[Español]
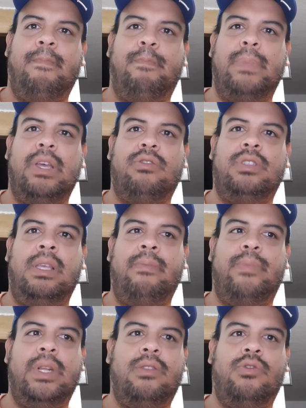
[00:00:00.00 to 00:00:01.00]
Veo
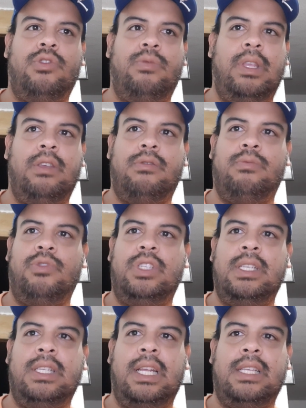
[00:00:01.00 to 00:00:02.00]
siempre tus videos.
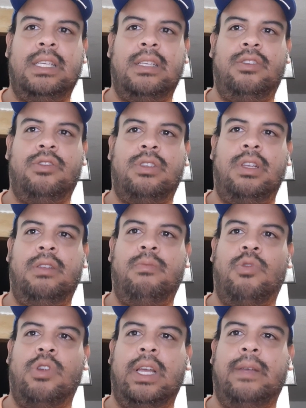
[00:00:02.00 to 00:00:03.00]
Muchas gracias, Jocelyn
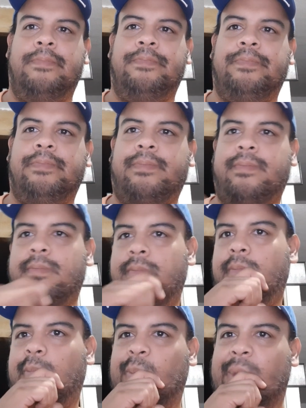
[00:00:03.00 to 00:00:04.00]
Mora.
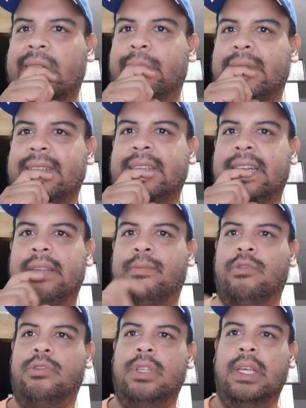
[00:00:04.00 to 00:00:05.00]
¿Quién más
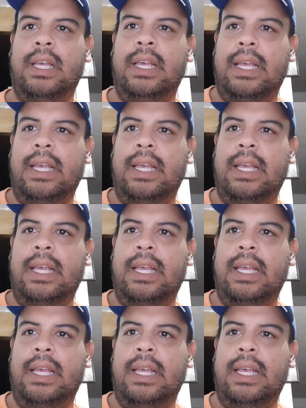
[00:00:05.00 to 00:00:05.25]
tenemos?